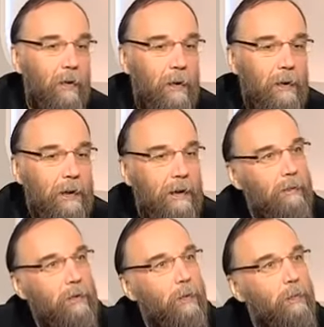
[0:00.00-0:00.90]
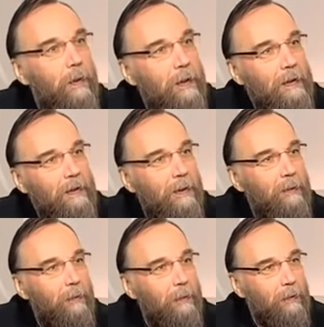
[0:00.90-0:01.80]
но для того, чтобы перейти с
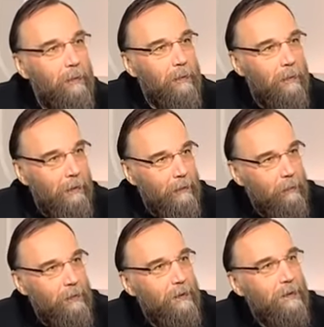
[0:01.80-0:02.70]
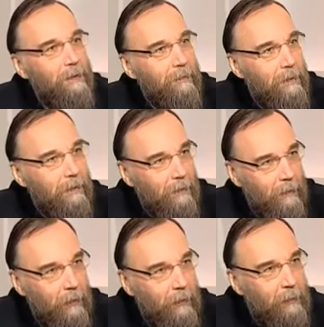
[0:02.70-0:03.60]
одной на другую, надо спуститься
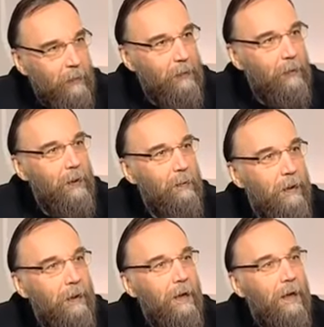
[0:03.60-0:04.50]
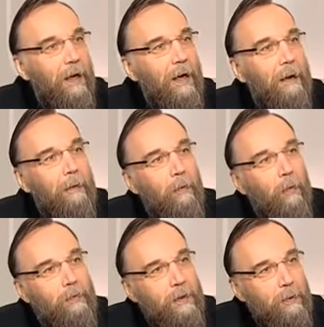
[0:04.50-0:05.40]
вниз. То есть между ними а,
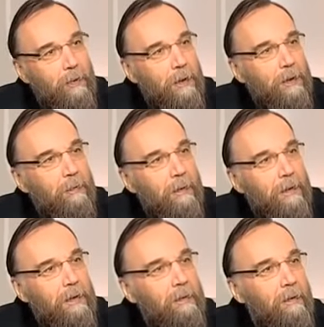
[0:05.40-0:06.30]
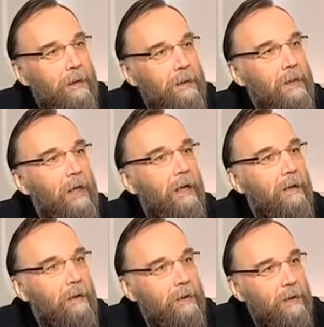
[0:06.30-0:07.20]
общей точкой соприкосновения является
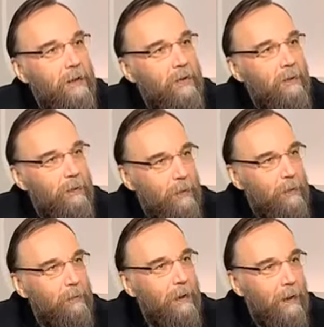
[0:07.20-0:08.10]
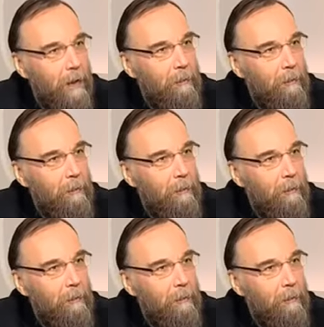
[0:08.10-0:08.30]
долина, лежащая между этими